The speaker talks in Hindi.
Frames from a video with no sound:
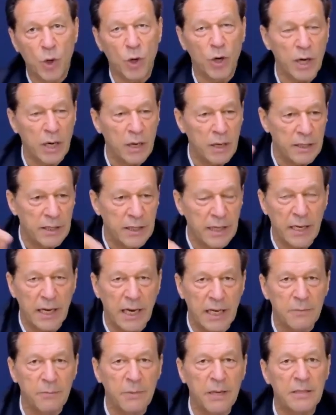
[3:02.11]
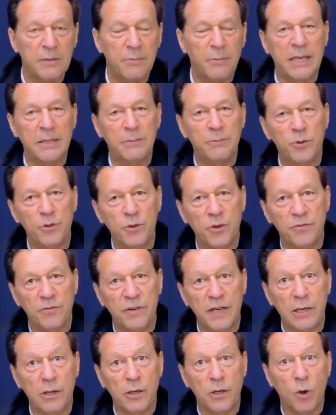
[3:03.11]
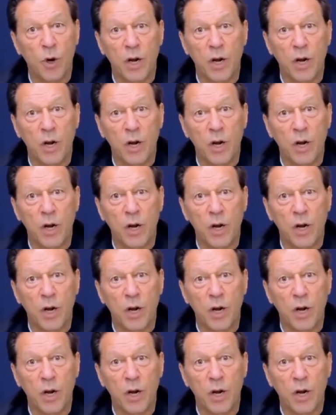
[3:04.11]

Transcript: और ये अदम अतमाद में उसको फेल करो